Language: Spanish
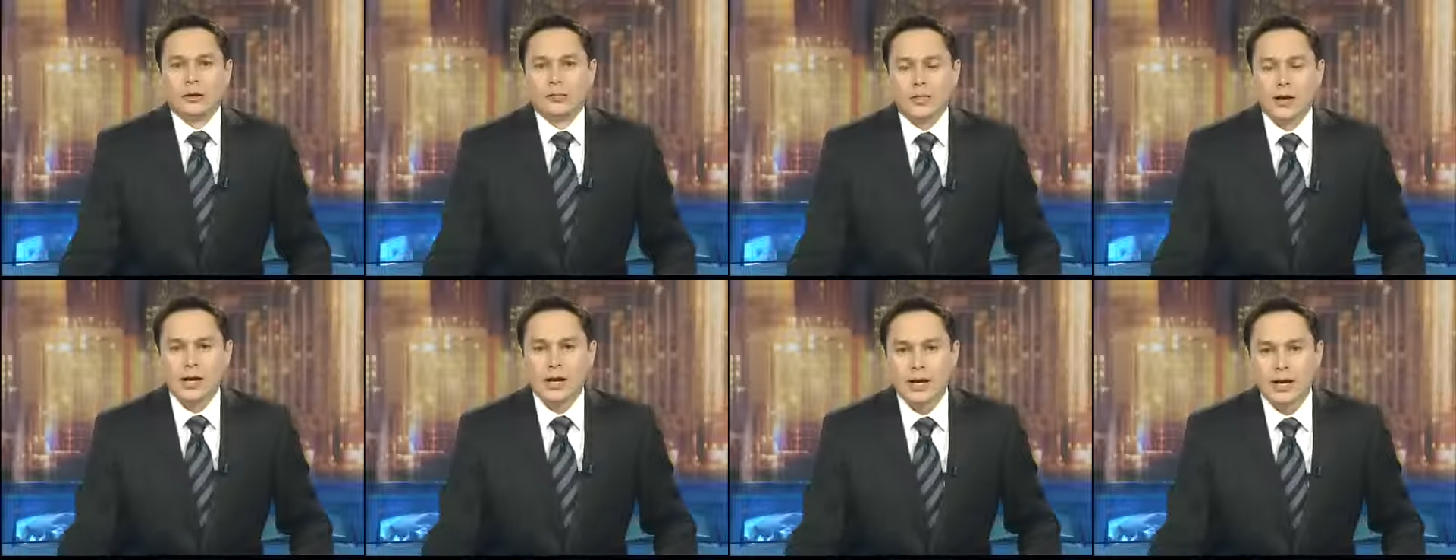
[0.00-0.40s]

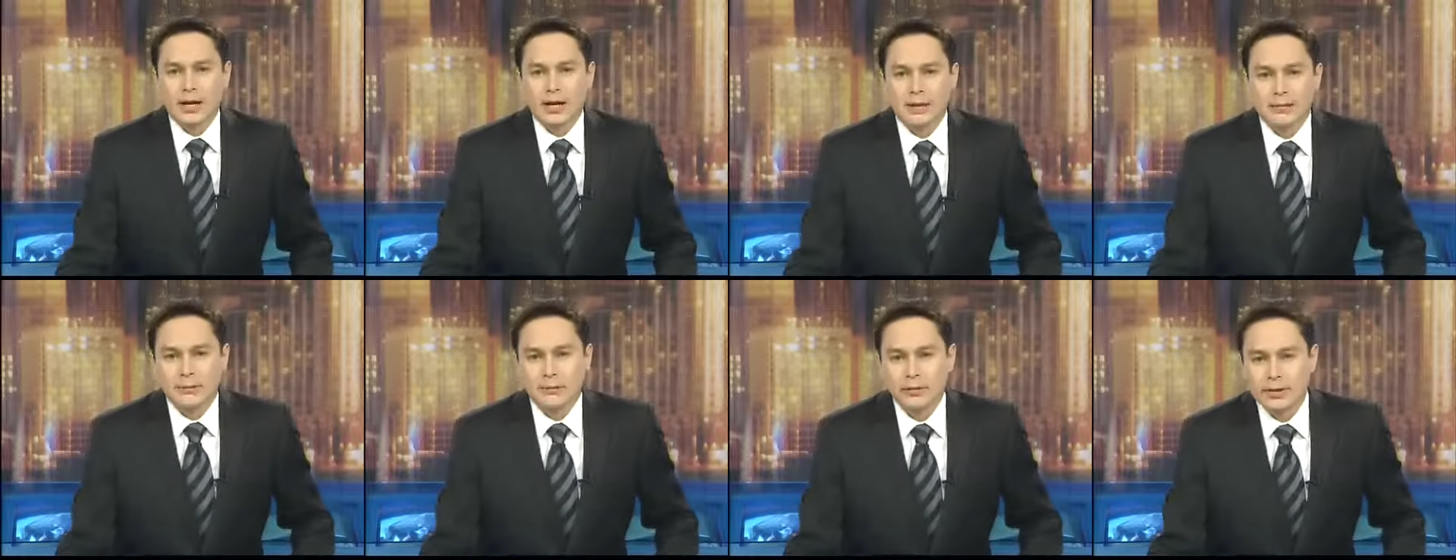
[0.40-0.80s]
Baja
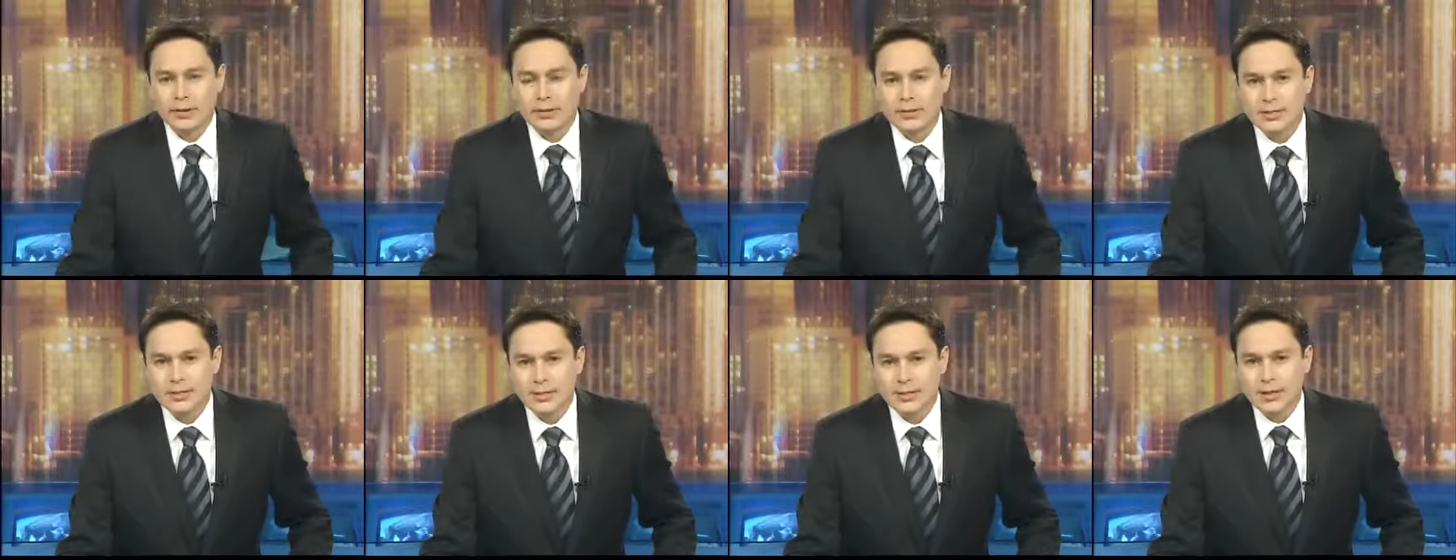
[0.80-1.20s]

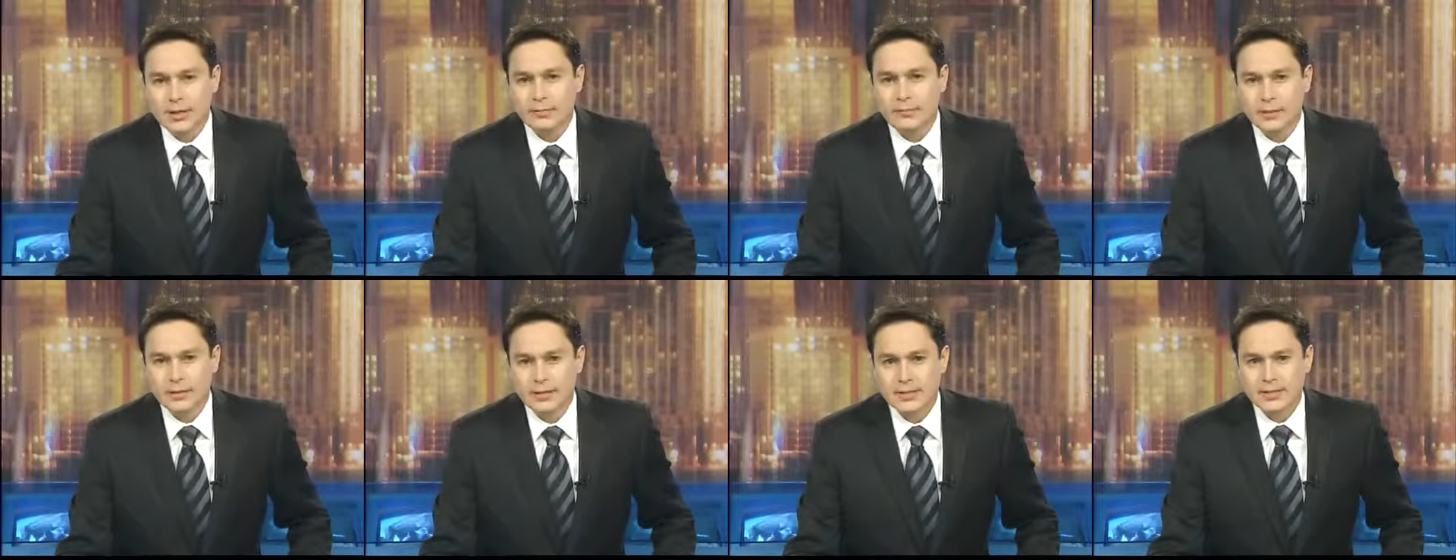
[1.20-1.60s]
California se
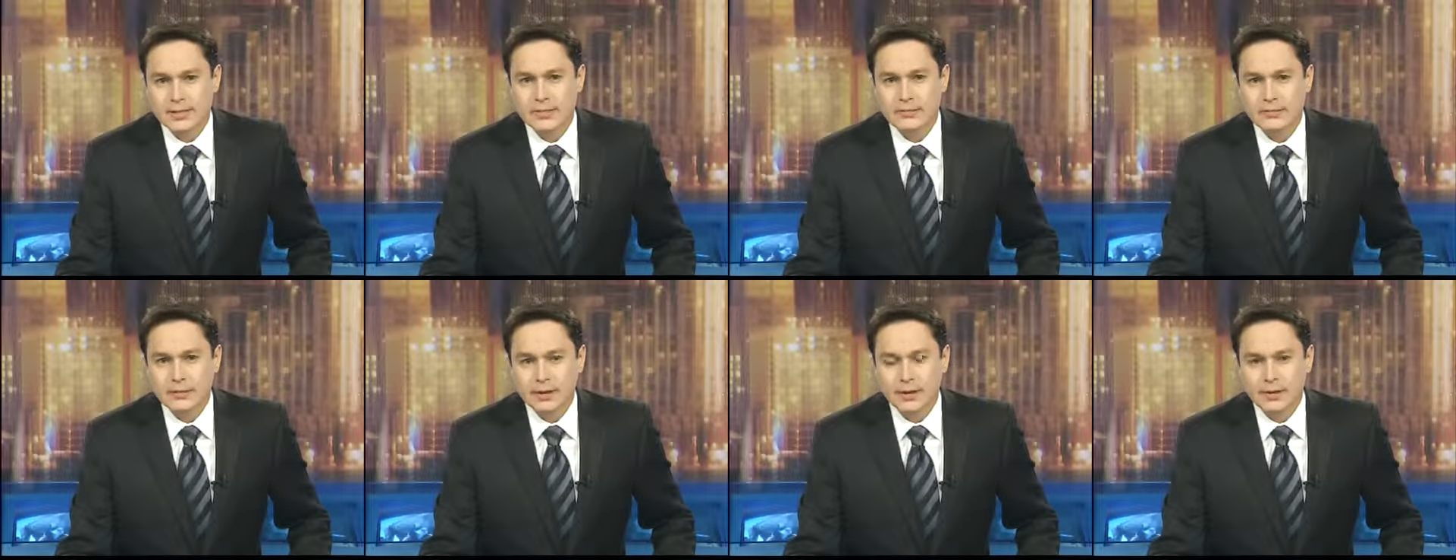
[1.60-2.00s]

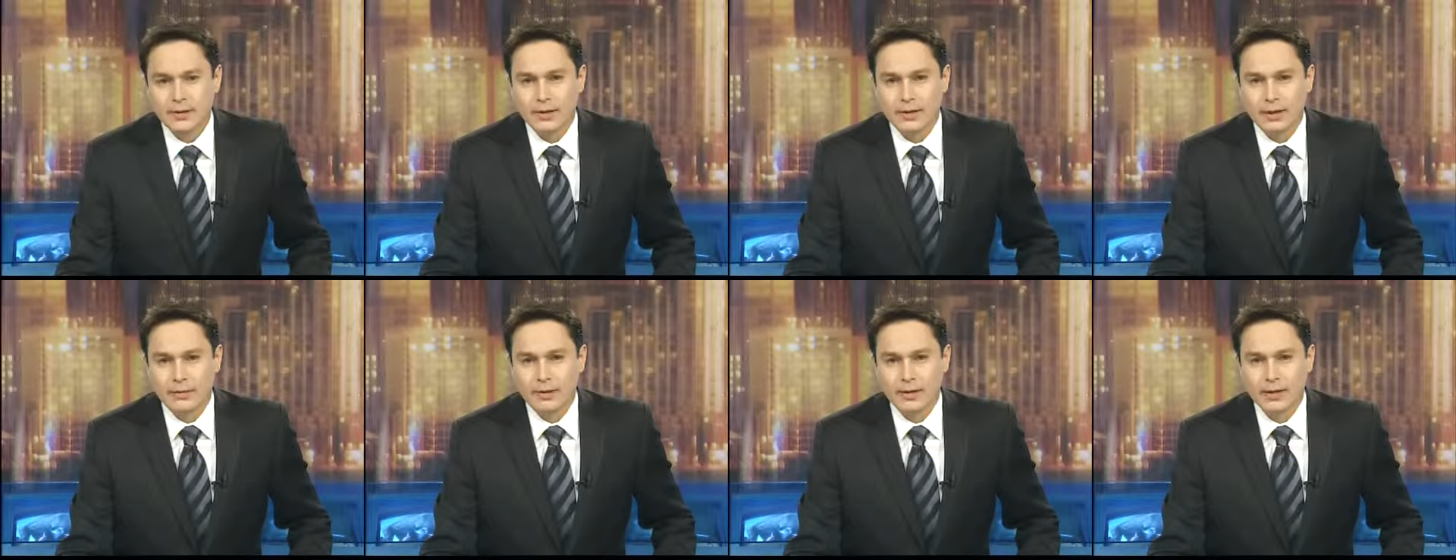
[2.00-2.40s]
apresta para
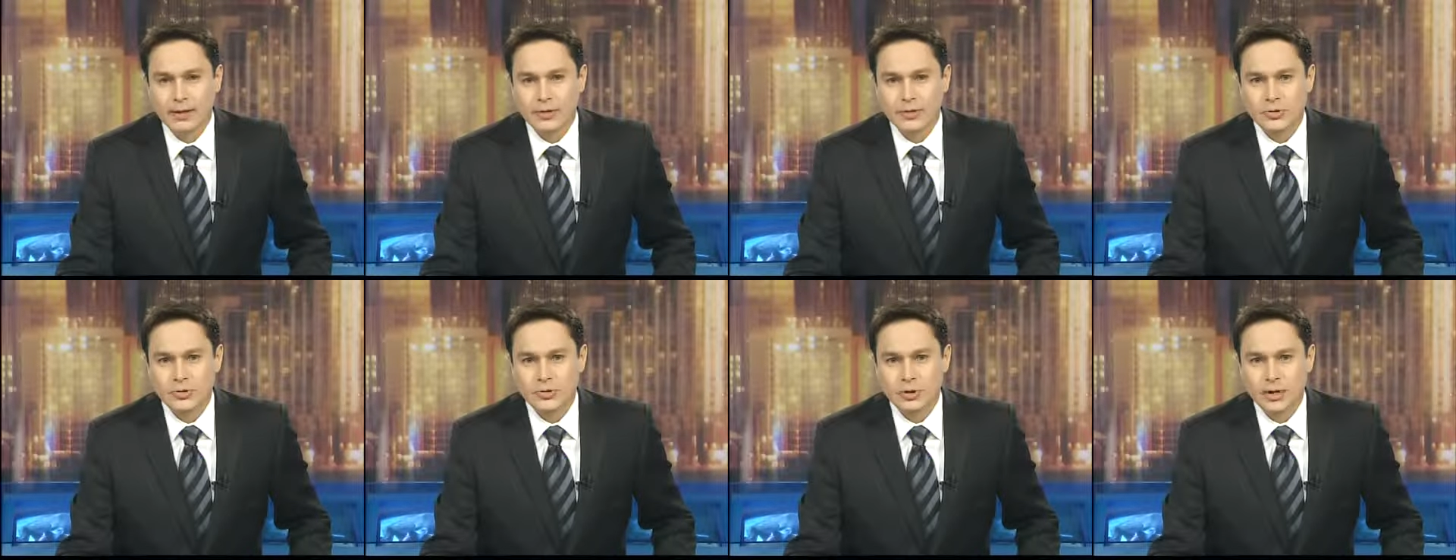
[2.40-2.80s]

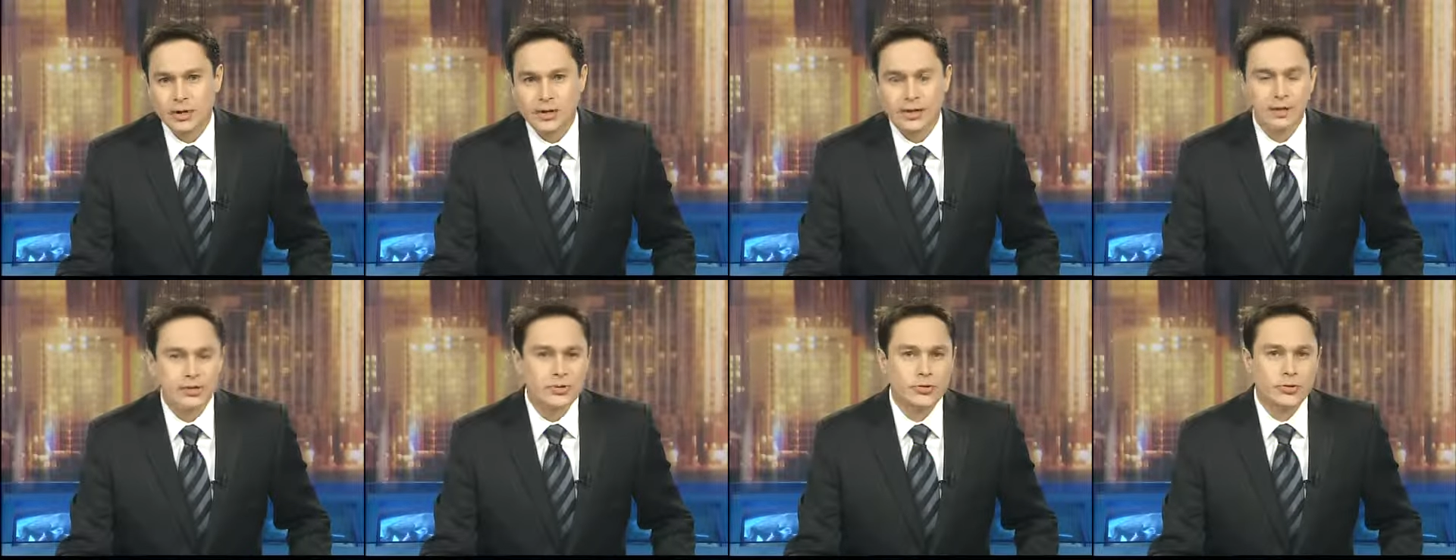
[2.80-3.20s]
deliberar sobre la
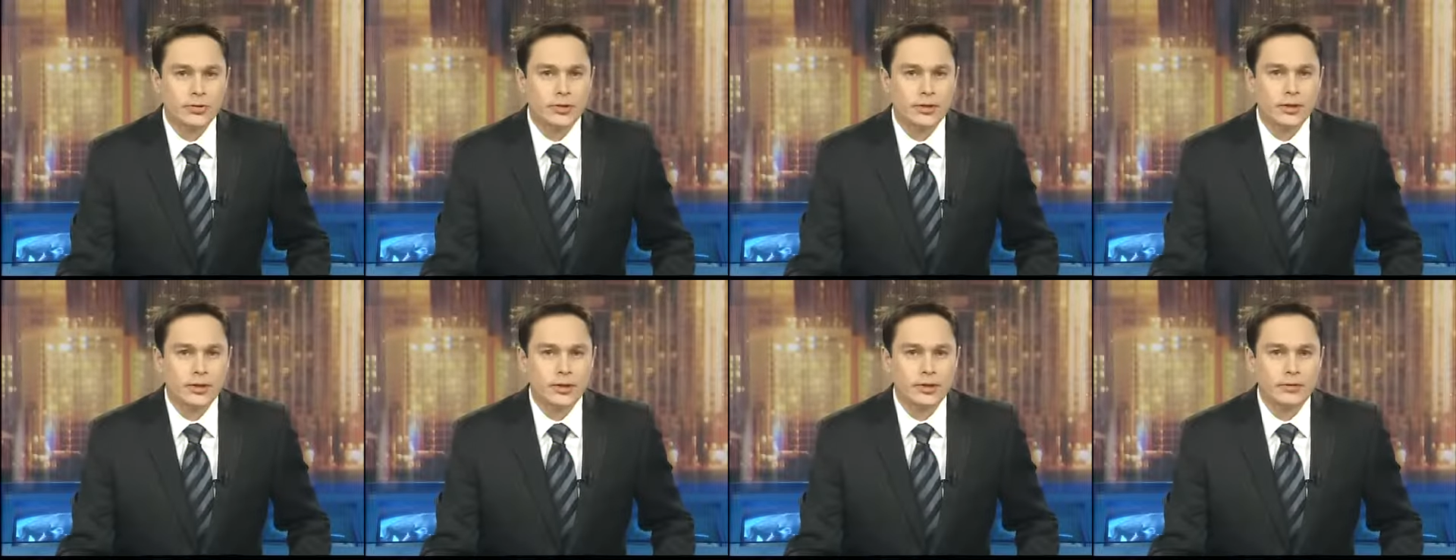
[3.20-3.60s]

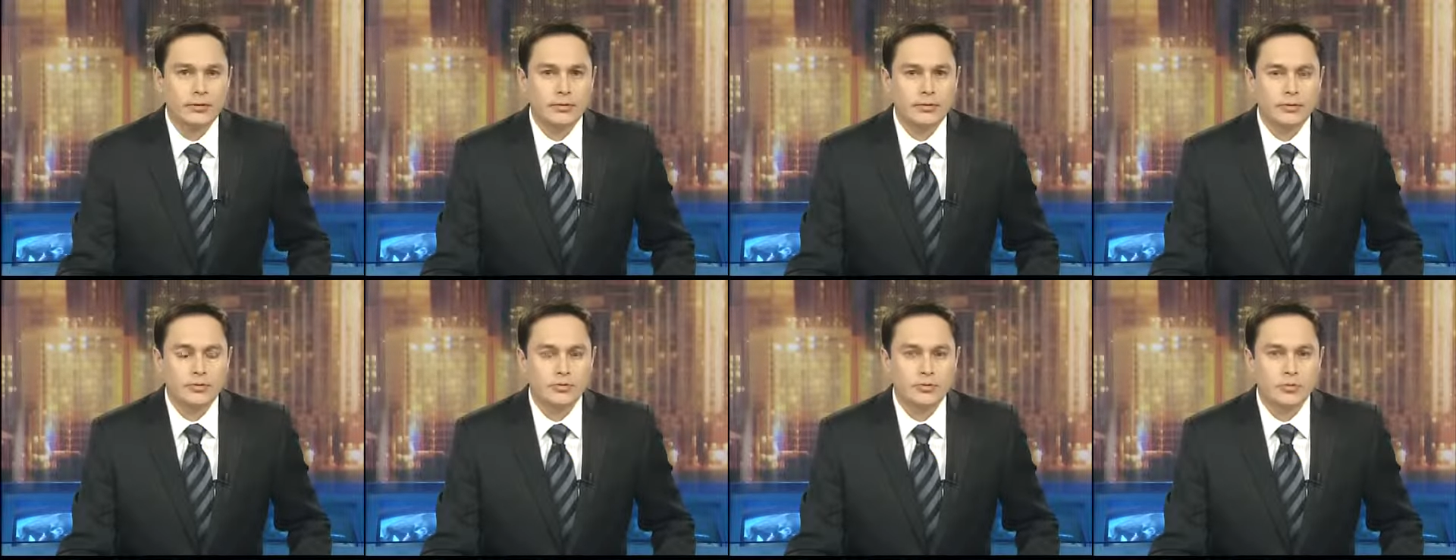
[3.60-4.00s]
creación de
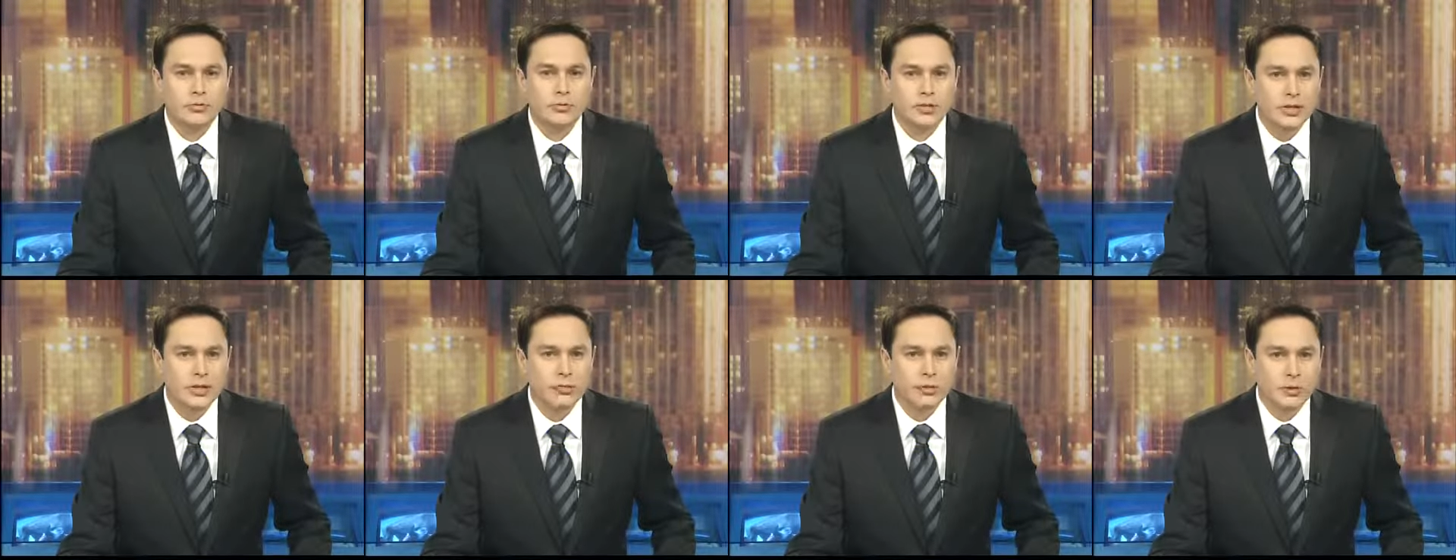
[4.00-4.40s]
unos
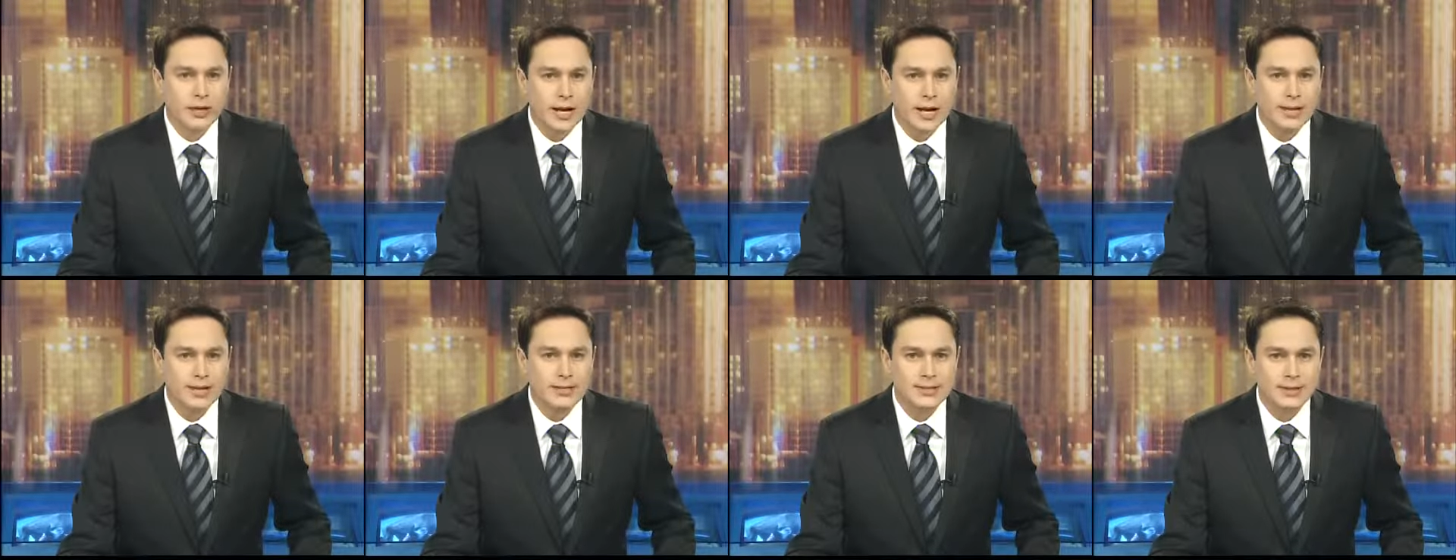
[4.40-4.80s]
nuevos
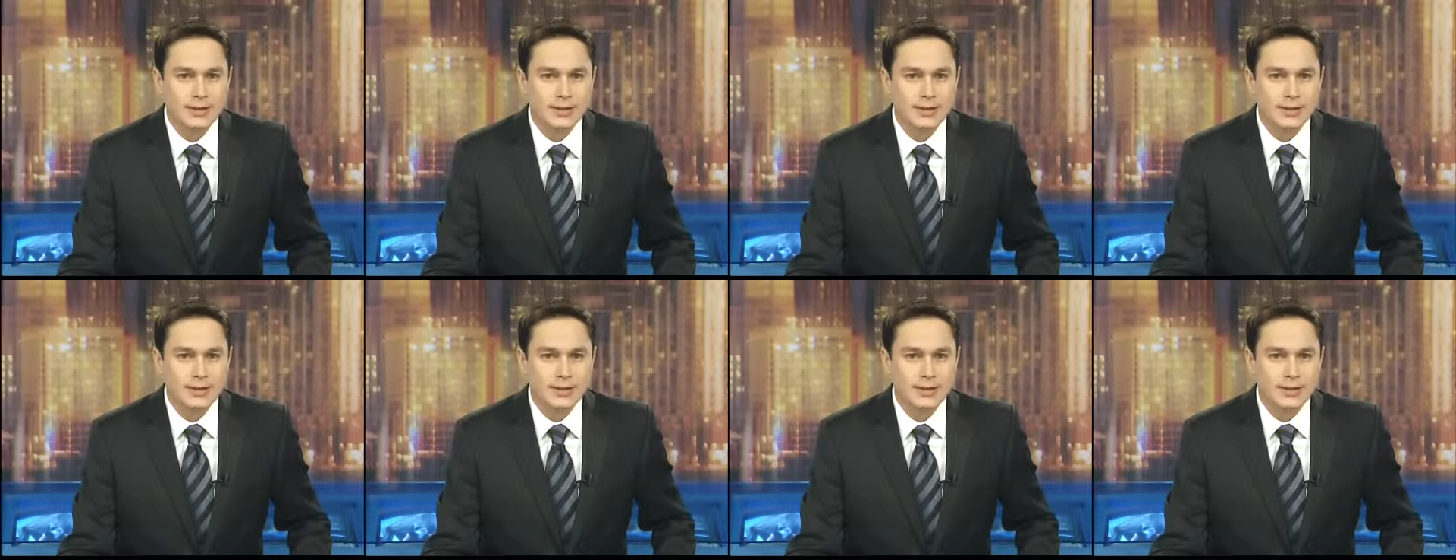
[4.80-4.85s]
tribunales.